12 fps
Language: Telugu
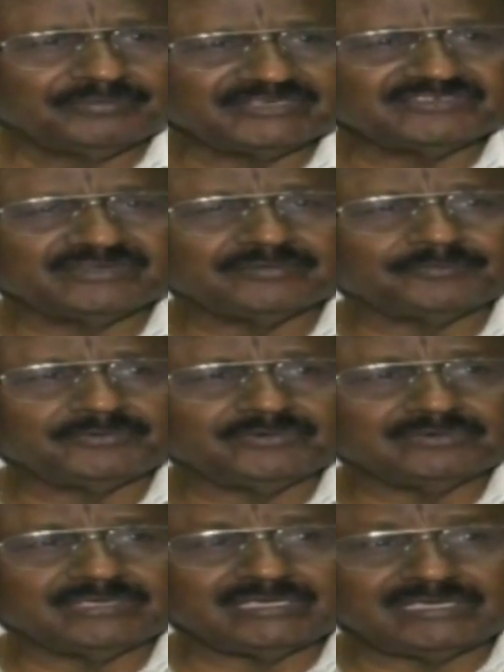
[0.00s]
పంచినప్పుడు
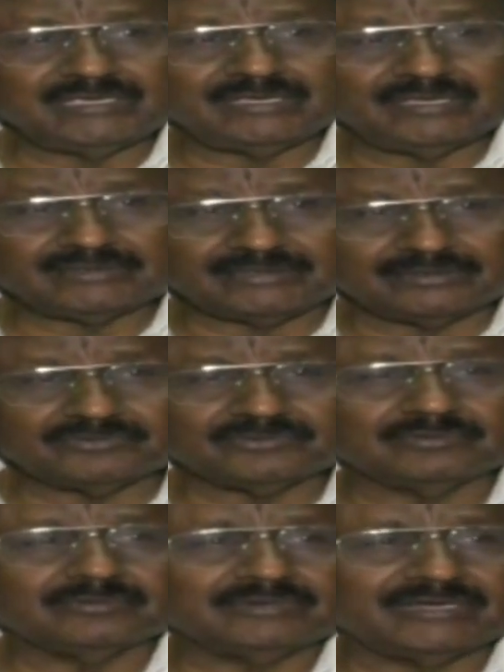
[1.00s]
ఈ ఇతను
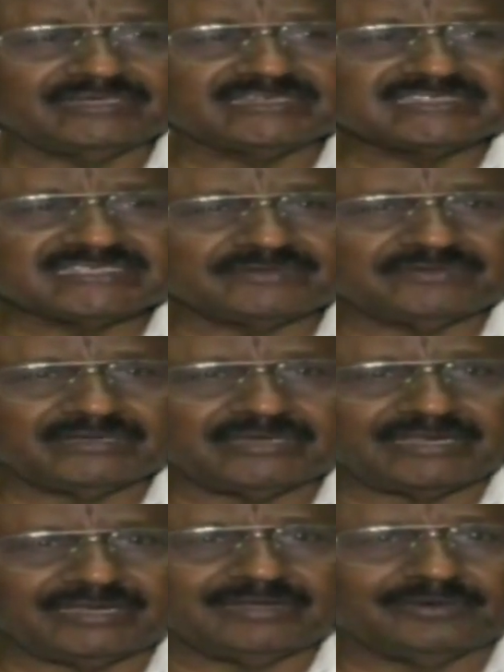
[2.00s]
నైన్టీన్ సెవెంటీ
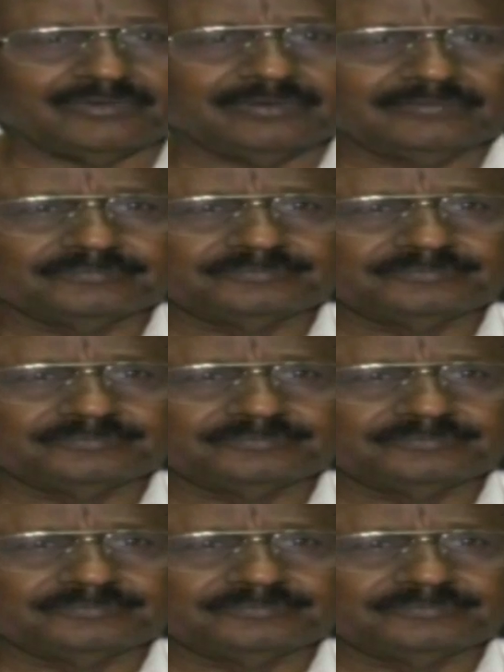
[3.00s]
నైన్లో